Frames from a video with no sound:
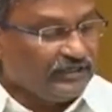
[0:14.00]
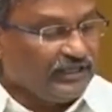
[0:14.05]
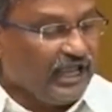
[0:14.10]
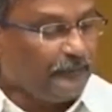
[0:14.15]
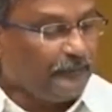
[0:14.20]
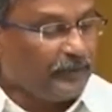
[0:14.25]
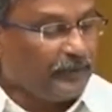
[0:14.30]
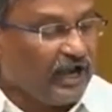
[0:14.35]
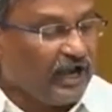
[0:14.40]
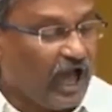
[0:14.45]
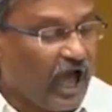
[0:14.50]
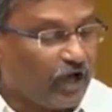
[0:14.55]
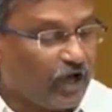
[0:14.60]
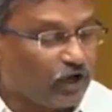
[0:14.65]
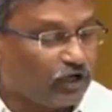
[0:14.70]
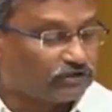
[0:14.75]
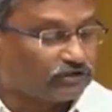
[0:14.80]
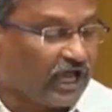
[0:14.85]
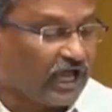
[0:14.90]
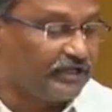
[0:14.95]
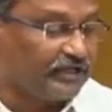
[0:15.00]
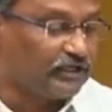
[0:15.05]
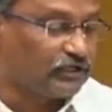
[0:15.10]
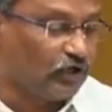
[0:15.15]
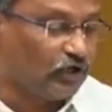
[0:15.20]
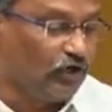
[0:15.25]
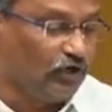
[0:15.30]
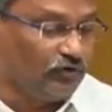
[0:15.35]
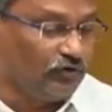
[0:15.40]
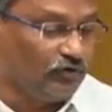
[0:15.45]
ఏప్రిల్ ఆరో
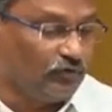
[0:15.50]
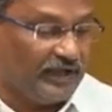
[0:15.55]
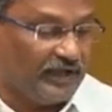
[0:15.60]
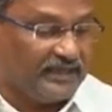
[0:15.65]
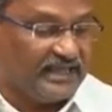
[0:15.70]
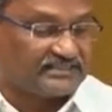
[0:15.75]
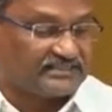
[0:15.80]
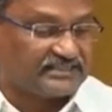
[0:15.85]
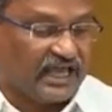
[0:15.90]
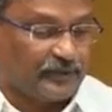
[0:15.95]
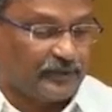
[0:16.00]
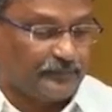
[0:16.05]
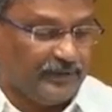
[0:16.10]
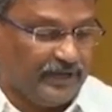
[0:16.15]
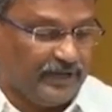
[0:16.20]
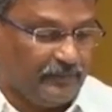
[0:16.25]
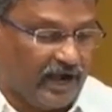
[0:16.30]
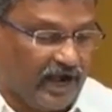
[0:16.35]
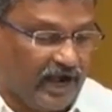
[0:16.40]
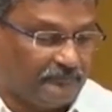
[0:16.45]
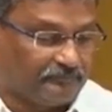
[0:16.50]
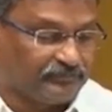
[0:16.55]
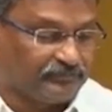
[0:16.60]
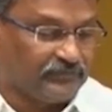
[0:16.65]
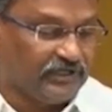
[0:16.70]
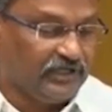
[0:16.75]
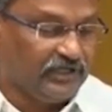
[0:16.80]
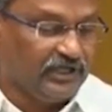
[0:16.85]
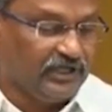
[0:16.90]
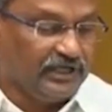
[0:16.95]
తారీఖు వైఎస్ఆర్ బీమా
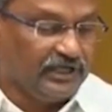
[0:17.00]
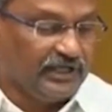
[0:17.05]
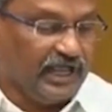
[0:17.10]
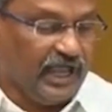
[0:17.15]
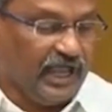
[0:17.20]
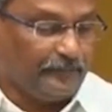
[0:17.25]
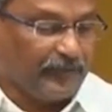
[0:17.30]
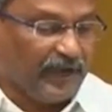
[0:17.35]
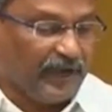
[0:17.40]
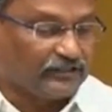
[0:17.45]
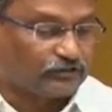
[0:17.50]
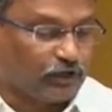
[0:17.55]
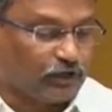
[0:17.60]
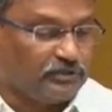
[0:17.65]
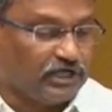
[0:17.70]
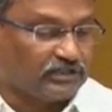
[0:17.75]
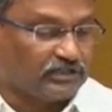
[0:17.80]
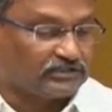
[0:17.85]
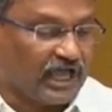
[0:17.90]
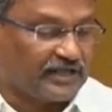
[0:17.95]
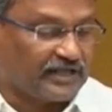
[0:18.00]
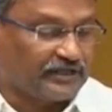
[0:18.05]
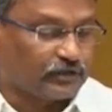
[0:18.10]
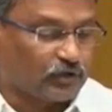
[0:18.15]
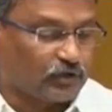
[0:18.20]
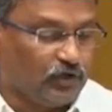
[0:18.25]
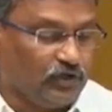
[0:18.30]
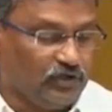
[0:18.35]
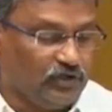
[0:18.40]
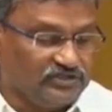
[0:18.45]
ఏప్రిల్ తొమ్మిదో
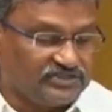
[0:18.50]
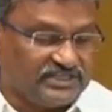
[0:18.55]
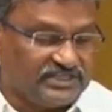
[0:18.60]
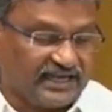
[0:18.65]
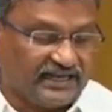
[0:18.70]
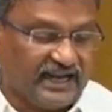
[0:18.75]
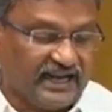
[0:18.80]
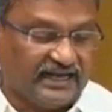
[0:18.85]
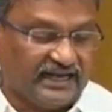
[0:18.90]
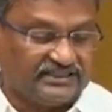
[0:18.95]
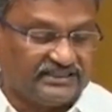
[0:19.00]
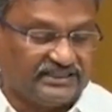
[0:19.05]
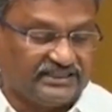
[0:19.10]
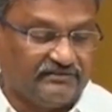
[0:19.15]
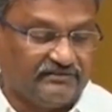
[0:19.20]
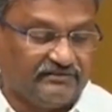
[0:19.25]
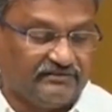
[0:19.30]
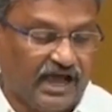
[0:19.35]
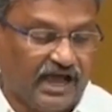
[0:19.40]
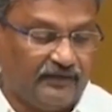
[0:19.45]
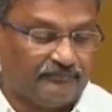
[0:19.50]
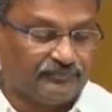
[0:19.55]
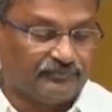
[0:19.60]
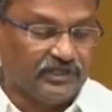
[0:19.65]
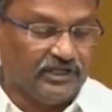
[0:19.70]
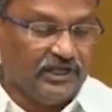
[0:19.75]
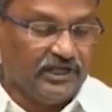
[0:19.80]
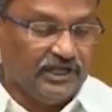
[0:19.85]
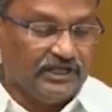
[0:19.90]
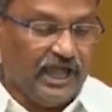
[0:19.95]
తారీఖు జగనన్న దీవెన
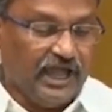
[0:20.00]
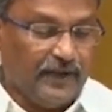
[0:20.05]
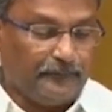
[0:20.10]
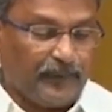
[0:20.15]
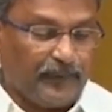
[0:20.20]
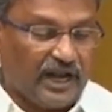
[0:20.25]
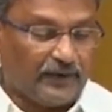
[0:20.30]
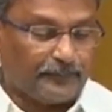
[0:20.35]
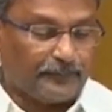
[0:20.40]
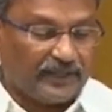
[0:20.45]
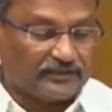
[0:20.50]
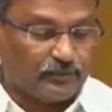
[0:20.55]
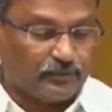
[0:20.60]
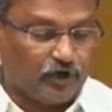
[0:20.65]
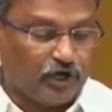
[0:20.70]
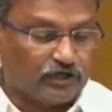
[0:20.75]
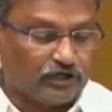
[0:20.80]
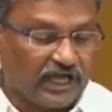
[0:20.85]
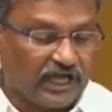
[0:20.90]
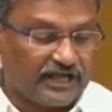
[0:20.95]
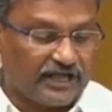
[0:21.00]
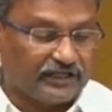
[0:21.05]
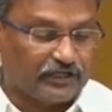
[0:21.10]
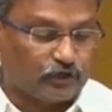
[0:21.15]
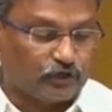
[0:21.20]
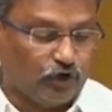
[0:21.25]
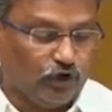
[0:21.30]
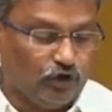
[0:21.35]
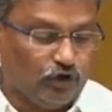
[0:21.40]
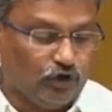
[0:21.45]
ఏప్రిల్ పదమూడవ
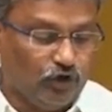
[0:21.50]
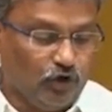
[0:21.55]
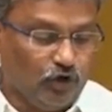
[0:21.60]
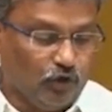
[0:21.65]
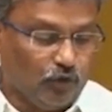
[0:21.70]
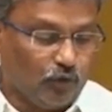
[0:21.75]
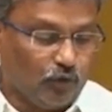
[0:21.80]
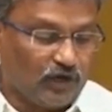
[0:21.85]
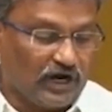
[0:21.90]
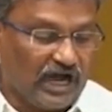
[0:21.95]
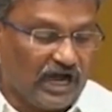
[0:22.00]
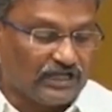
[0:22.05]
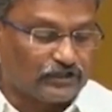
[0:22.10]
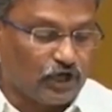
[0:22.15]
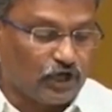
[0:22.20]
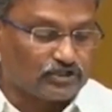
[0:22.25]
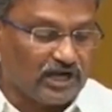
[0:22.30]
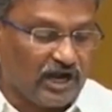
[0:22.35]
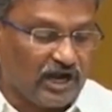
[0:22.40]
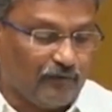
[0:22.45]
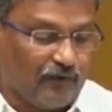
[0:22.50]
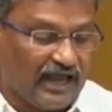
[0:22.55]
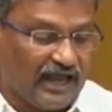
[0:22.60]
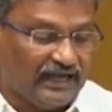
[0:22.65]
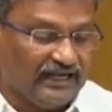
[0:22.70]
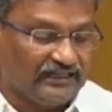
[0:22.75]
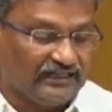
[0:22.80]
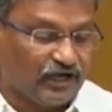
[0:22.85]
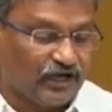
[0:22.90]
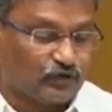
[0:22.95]
తారీఖు ఉగాది రోజున
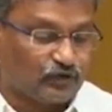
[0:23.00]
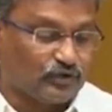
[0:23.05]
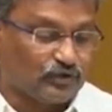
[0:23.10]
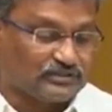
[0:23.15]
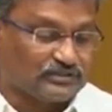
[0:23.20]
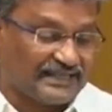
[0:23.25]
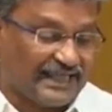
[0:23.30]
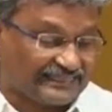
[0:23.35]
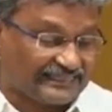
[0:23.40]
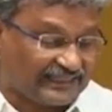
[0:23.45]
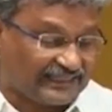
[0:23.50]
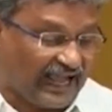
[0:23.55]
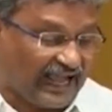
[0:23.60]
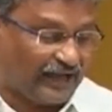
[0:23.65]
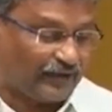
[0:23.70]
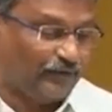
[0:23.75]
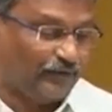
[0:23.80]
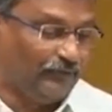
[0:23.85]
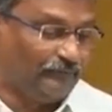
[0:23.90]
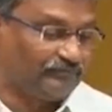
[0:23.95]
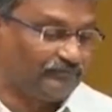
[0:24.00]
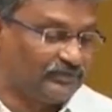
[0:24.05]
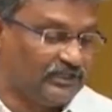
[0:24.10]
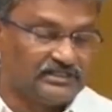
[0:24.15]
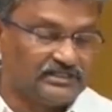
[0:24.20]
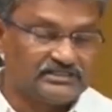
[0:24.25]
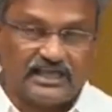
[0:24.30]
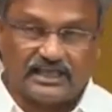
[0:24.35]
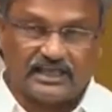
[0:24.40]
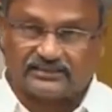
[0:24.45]
వాలంటీర్లకు సత్కారం
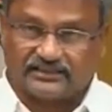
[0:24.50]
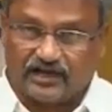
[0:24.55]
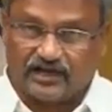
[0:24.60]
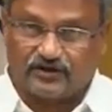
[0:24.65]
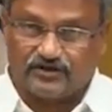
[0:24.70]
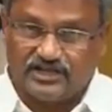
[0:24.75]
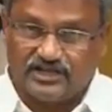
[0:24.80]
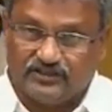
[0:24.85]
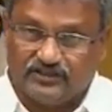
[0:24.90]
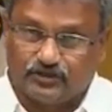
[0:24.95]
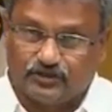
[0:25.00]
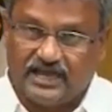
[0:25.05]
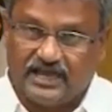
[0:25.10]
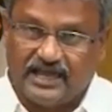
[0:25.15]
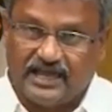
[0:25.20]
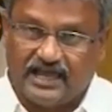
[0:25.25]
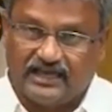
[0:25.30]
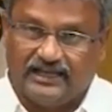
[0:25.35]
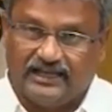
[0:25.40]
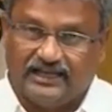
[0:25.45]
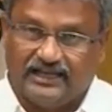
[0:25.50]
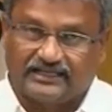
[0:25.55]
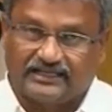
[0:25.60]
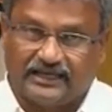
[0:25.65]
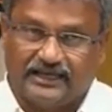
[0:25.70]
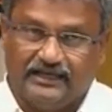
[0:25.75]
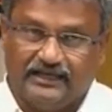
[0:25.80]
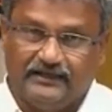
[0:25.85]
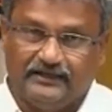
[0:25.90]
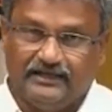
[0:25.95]
సత్కారం ఎందుకు చేయాలి
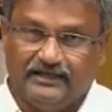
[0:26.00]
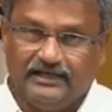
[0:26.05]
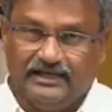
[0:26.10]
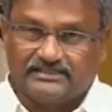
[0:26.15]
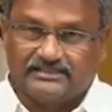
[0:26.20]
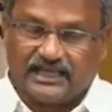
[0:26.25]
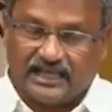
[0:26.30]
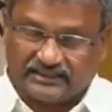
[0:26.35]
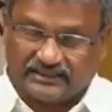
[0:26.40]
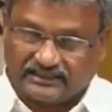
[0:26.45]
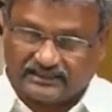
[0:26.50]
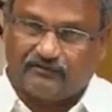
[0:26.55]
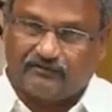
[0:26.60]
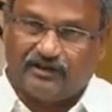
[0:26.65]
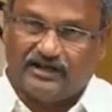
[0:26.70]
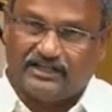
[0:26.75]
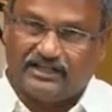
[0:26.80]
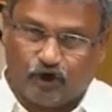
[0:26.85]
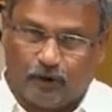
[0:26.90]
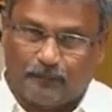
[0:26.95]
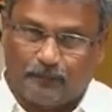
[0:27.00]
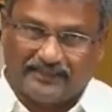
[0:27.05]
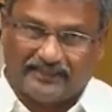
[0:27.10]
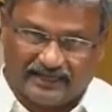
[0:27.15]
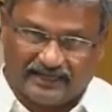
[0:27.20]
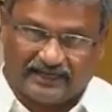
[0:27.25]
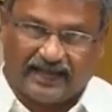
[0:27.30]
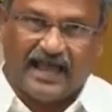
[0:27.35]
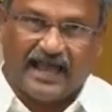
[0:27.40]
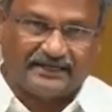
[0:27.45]
వీళ్ళకి సత్కారం అనేది ఒక
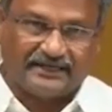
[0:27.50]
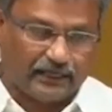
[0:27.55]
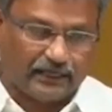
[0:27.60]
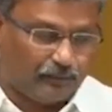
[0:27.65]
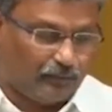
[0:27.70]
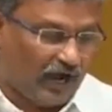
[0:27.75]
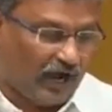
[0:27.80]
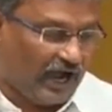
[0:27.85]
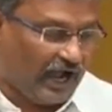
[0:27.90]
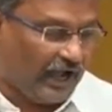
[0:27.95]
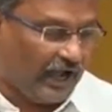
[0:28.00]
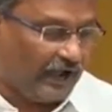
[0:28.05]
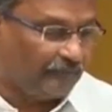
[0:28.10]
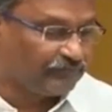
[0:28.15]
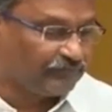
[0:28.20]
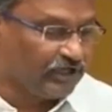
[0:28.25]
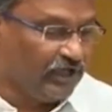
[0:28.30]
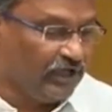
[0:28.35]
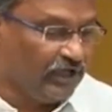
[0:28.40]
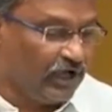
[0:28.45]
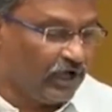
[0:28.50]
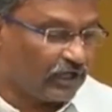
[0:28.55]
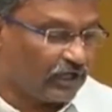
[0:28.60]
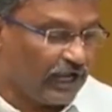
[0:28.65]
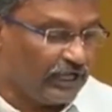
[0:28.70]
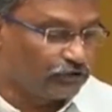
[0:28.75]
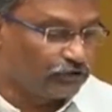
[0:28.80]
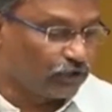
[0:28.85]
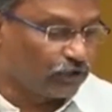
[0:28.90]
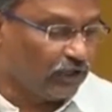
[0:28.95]
పెద్ద కార్యక్రమం
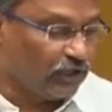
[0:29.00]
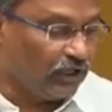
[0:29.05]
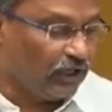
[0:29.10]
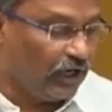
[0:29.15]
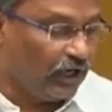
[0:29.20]
రైతుల